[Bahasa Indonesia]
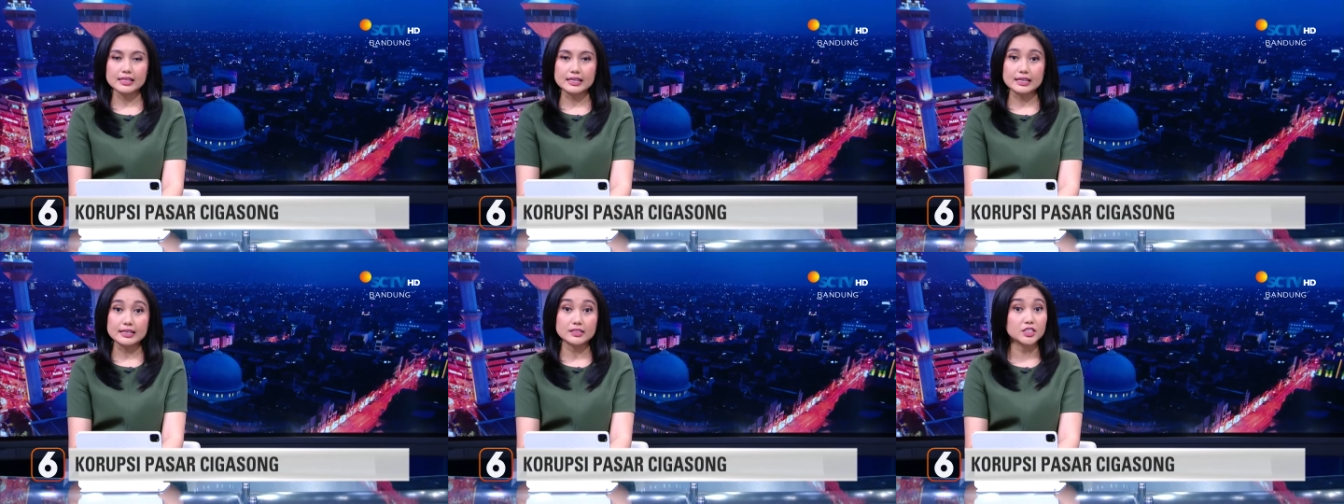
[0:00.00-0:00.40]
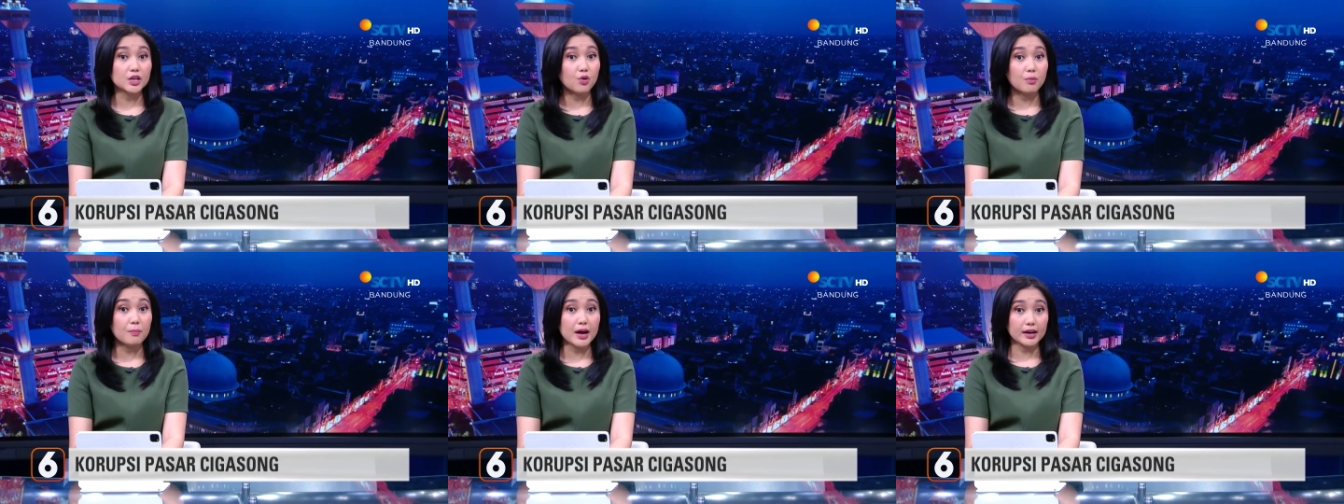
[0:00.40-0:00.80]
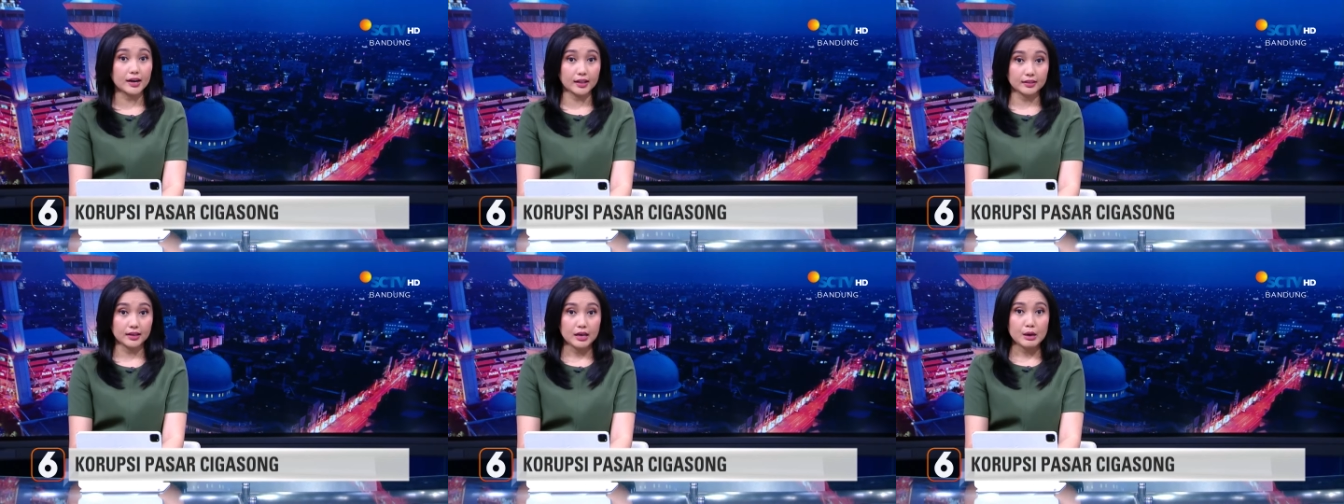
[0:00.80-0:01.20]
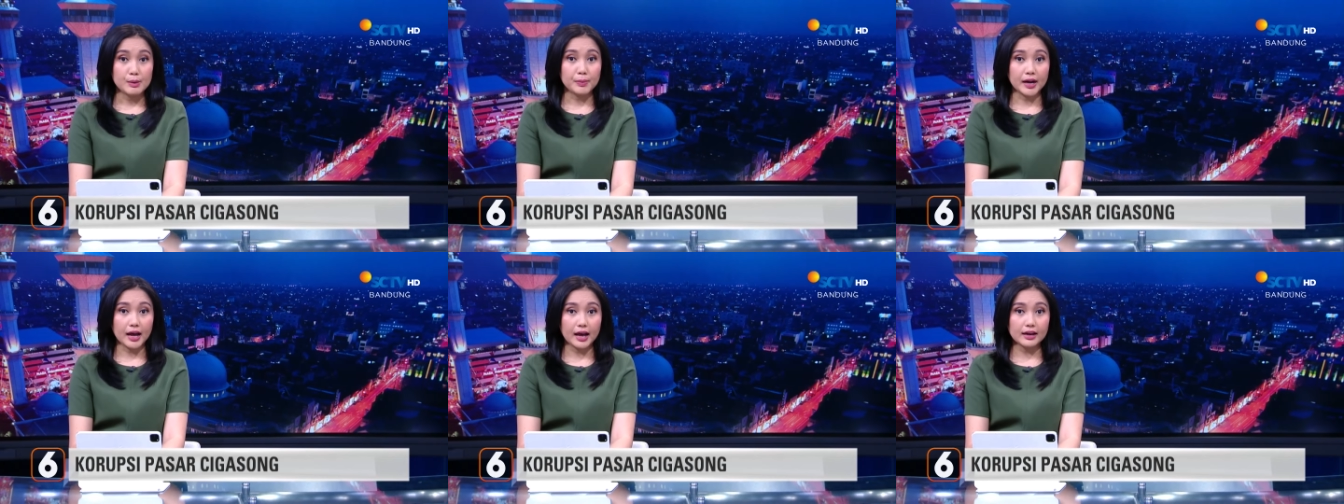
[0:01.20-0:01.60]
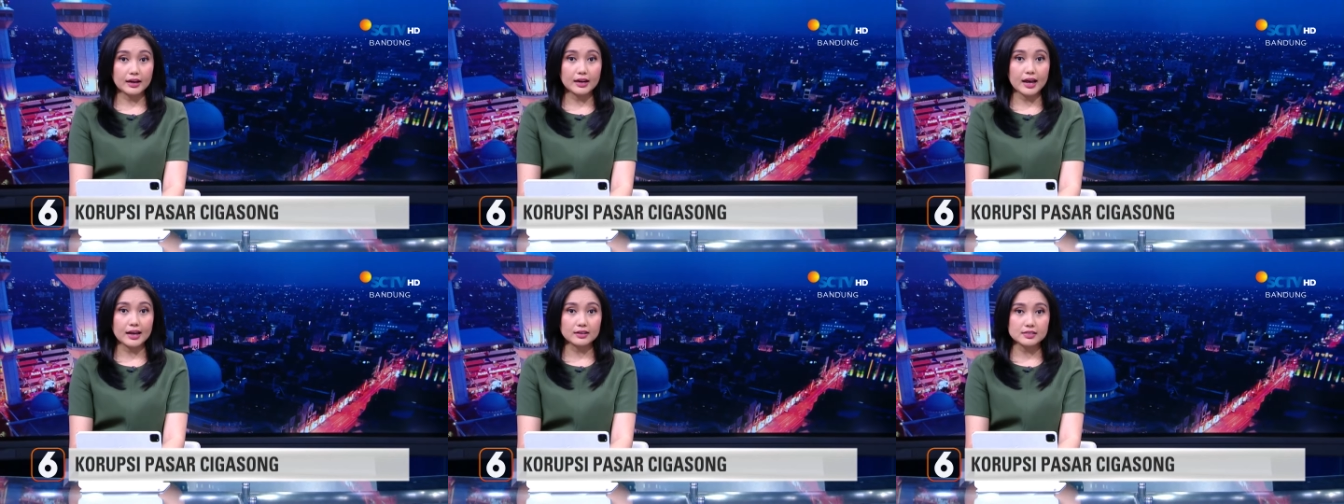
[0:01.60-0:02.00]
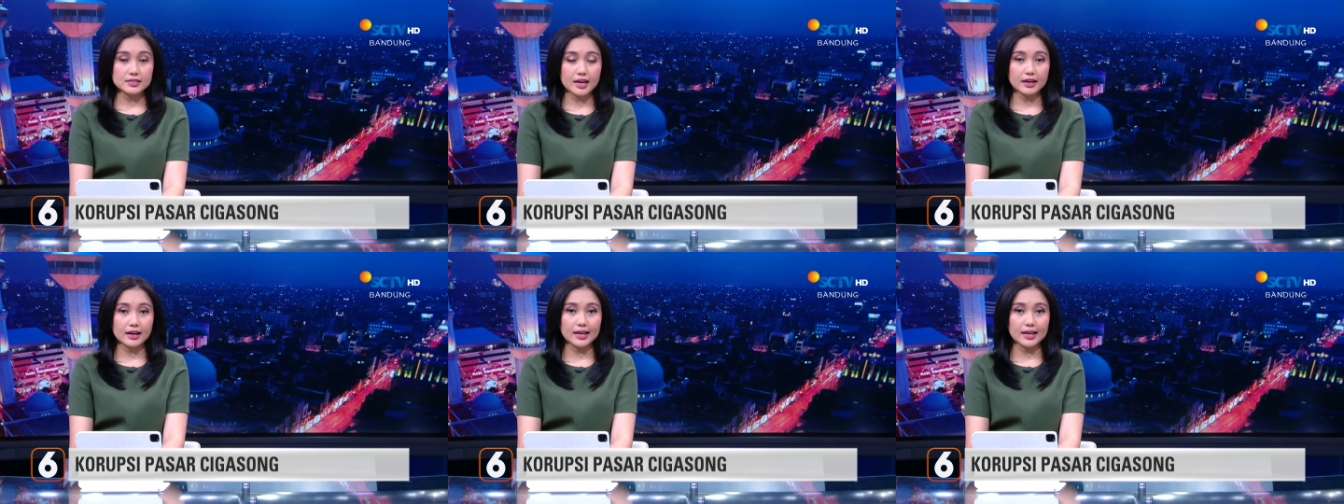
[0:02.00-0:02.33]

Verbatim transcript: Tinggi Jawa Barat. Penahanan Arsan